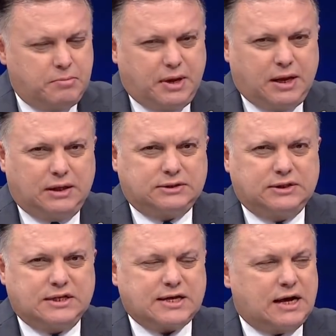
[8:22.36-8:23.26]

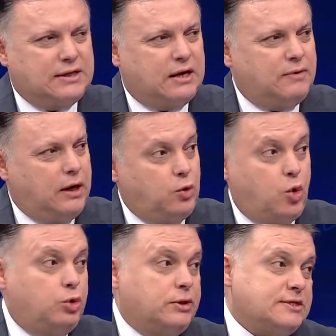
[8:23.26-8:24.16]
Penaltıda Serdar var,
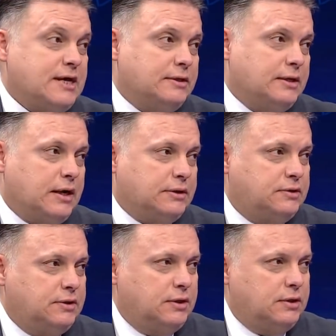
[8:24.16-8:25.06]
golü de Serdar
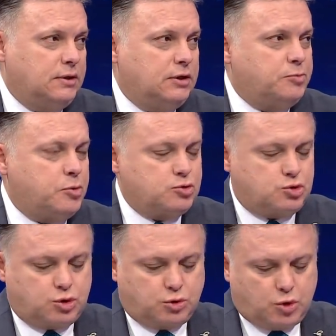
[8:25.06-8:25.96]
attı. Evet. İki
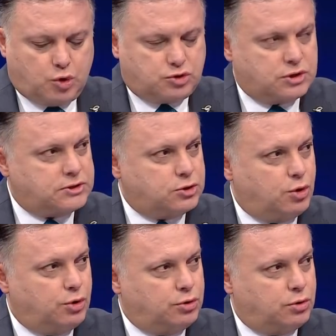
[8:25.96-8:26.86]
pozisyonun Onda öznesi da maşallah de oydu.